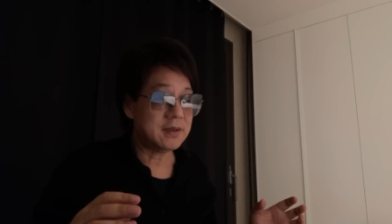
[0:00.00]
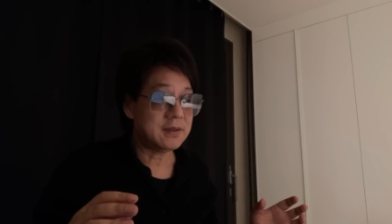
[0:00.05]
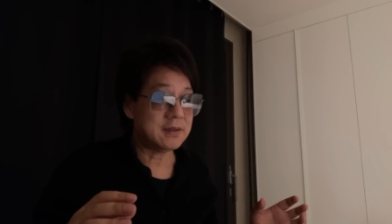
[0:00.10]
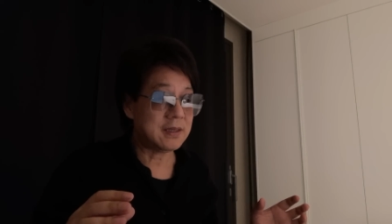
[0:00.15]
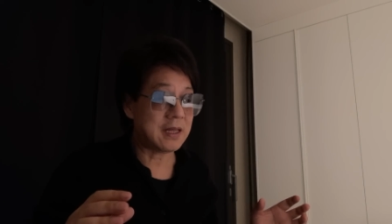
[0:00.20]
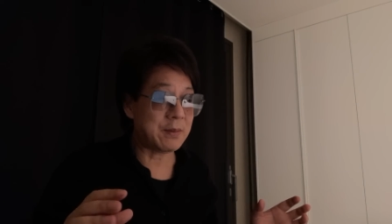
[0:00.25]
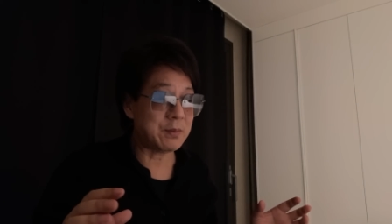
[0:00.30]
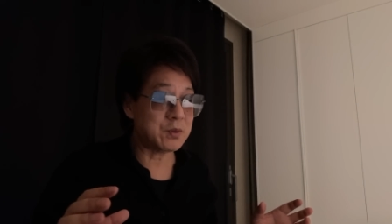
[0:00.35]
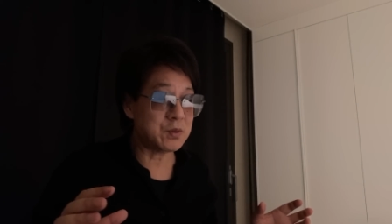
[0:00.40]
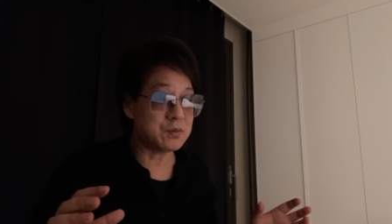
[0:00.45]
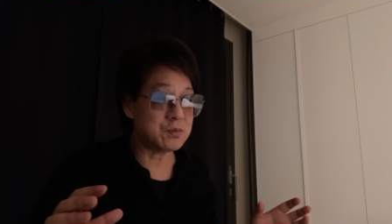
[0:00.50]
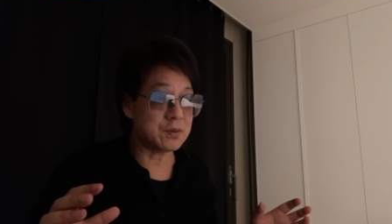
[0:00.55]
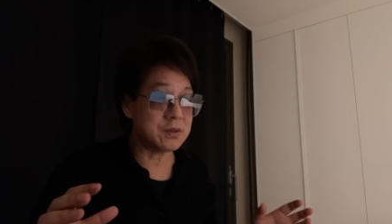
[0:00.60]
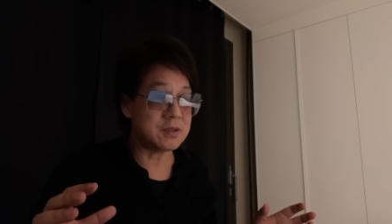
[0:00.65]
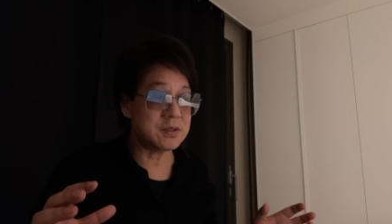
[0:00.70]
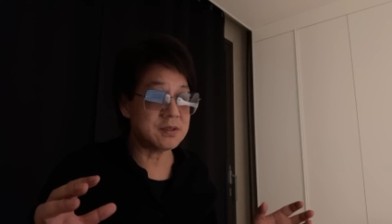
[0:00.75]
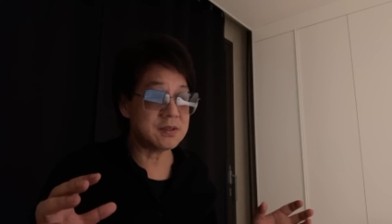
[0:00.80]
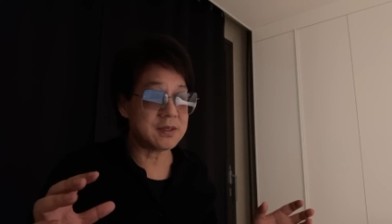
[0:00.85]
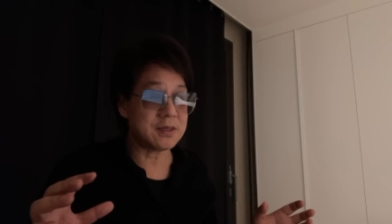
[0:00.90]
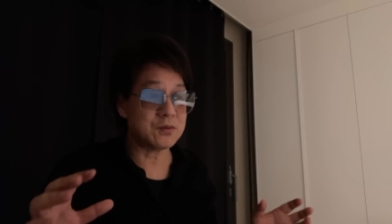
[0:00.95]
他们最
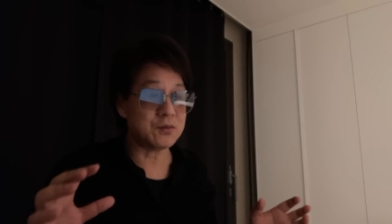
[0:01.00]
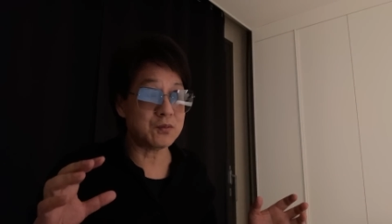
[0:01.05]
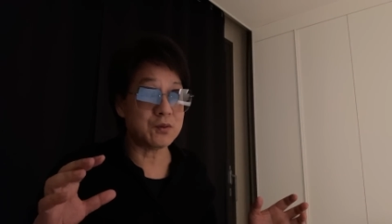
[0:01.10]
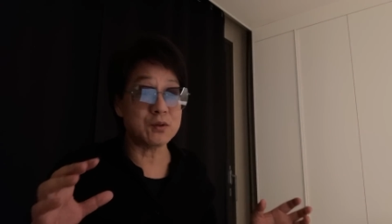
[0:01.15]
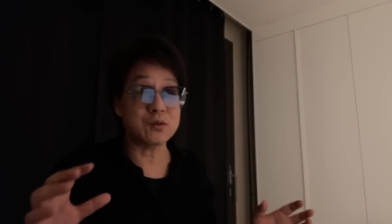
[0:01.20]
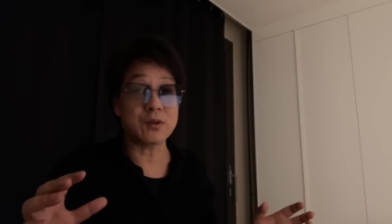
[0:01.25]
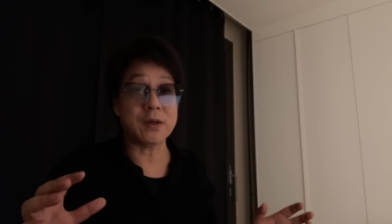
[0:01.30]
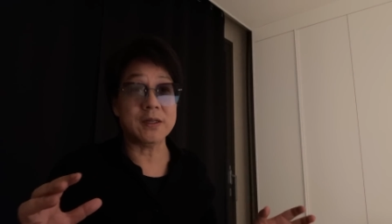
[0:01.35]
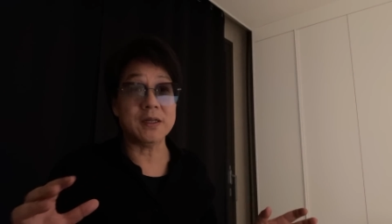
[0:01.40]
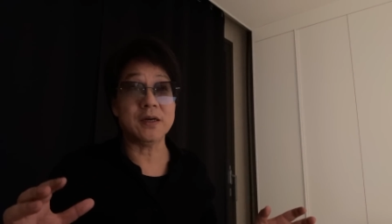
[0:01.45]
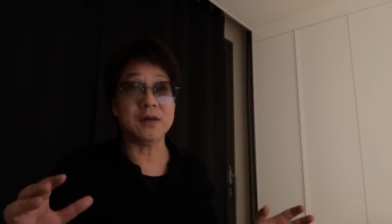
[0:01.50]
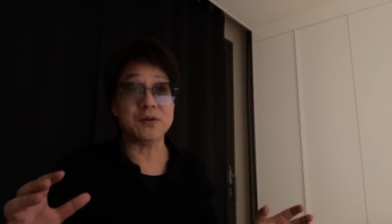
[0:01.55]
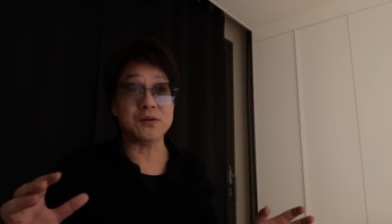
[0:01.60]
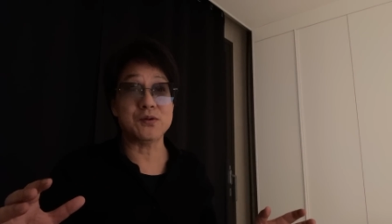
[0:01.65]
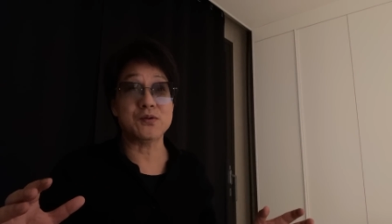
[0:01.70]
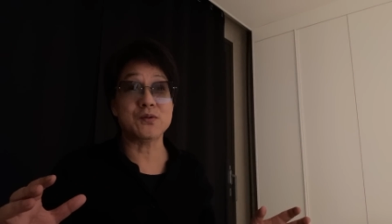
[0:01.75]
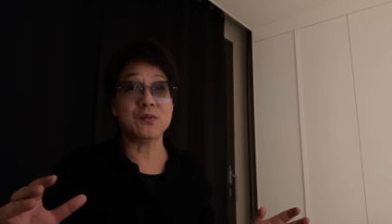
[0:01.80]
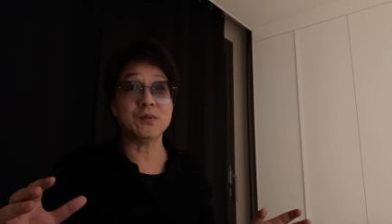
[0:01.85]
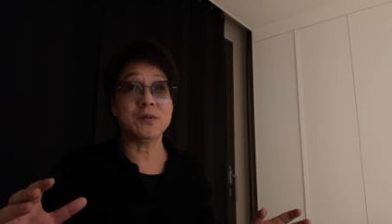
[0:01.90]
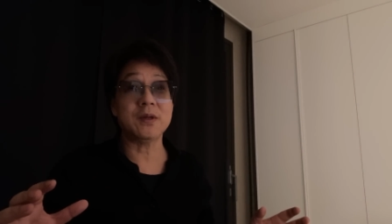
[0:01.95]
近在中国传的很
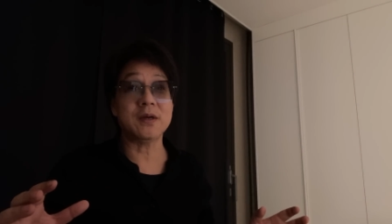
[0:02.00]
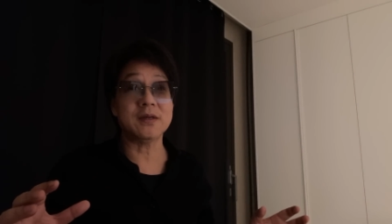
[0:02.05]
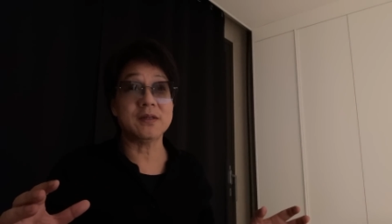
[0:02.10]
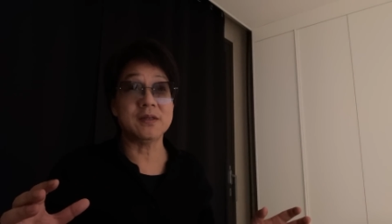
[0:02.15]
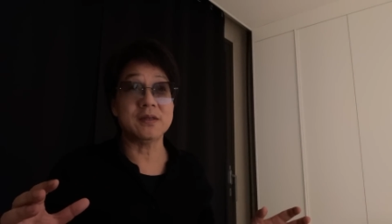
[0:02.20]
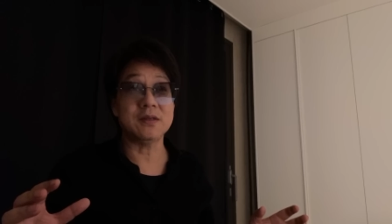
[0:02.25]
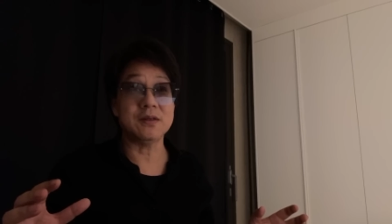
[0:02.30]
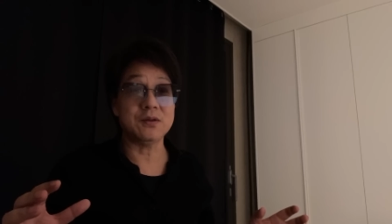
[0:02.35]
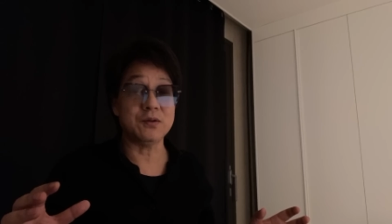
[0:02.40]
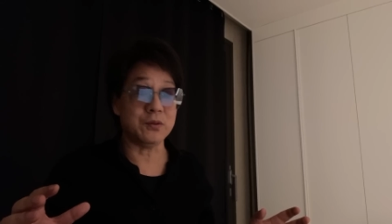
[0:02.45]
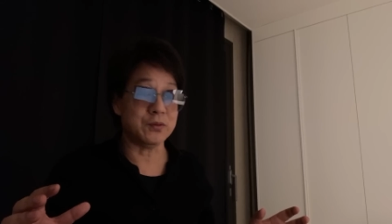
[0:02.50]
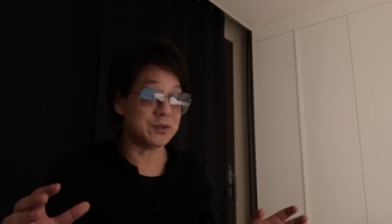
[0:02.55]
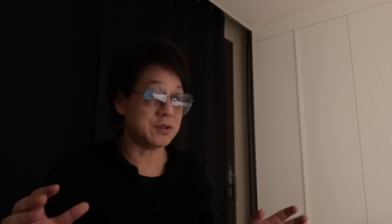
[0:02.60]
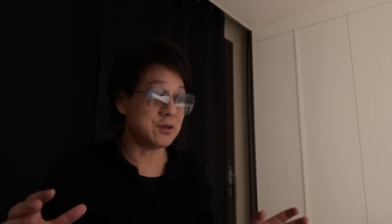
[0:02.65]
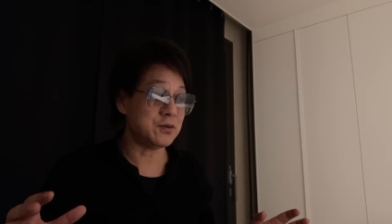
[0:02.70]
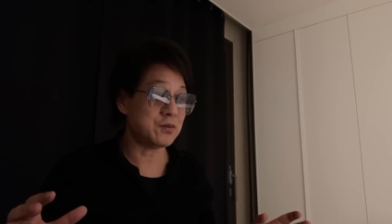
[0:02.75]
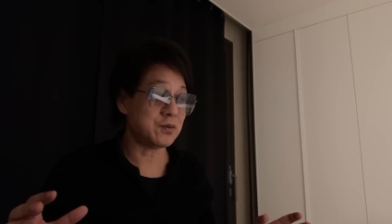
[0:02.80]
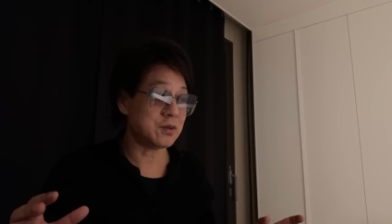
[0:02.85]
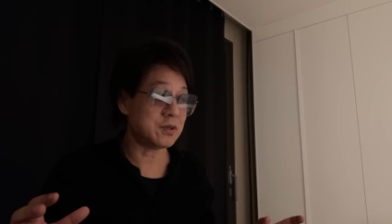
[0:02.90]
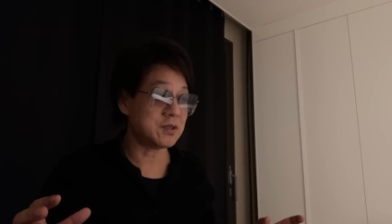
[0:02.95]
凶的，有些
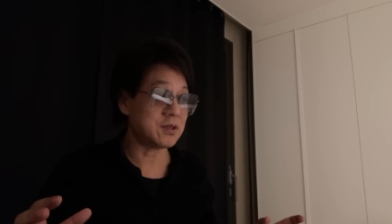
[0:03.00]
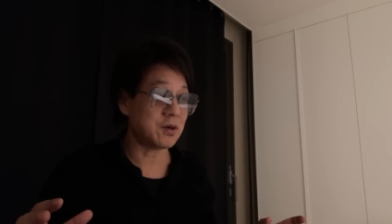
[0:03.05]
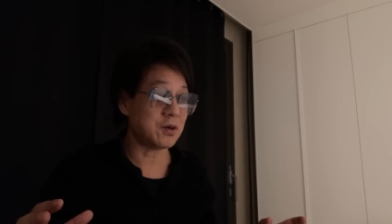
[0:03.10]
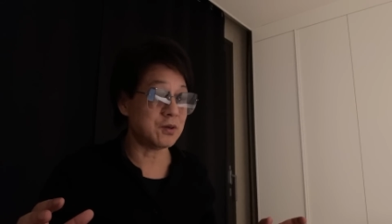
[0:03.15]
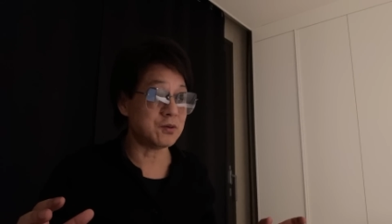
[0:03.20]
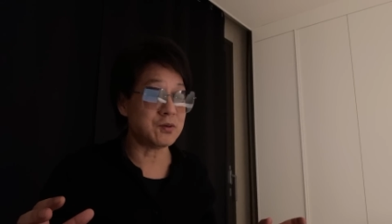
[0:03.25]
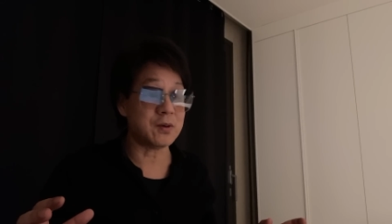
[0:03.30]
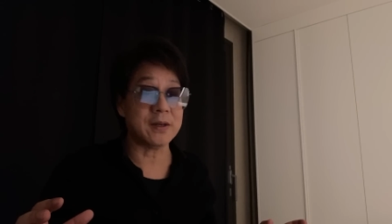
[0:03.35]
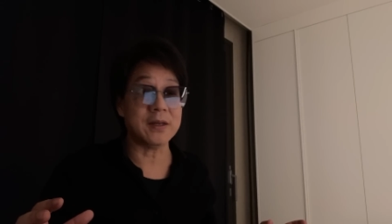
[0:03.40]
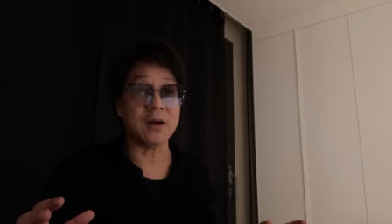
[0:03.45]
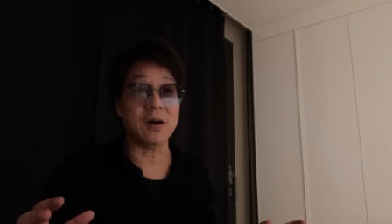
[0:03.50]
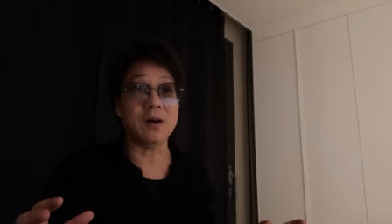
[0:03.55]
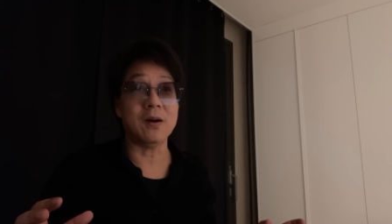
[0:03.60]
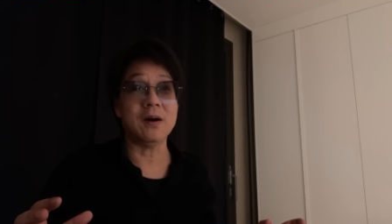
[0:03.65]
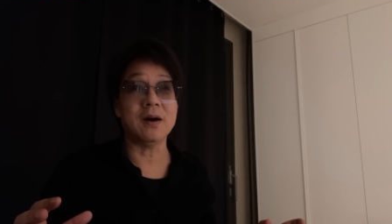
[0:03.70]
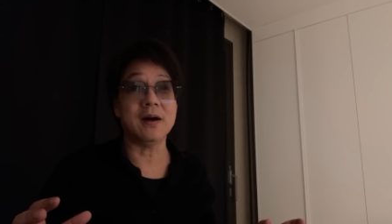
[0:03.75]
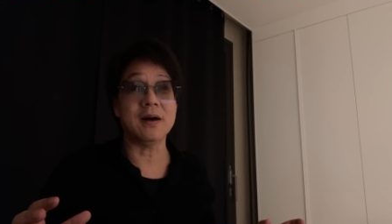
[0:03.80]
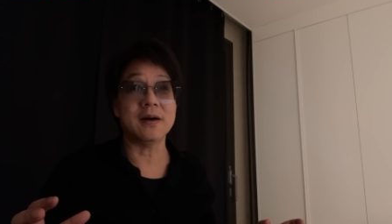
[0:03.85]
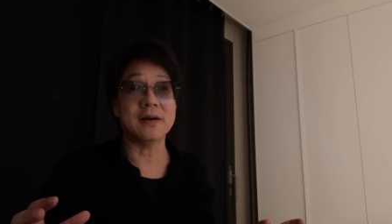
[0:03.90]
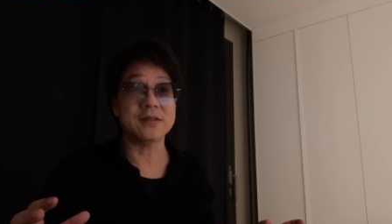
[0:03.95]
人说是造谣传谣
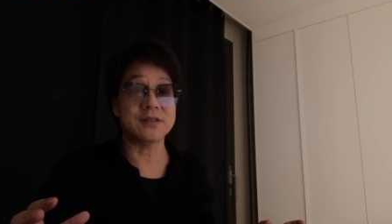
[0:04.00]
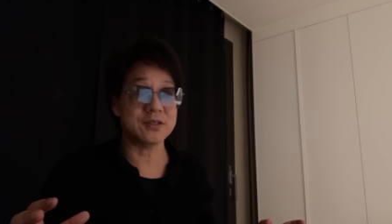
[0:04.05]
啊。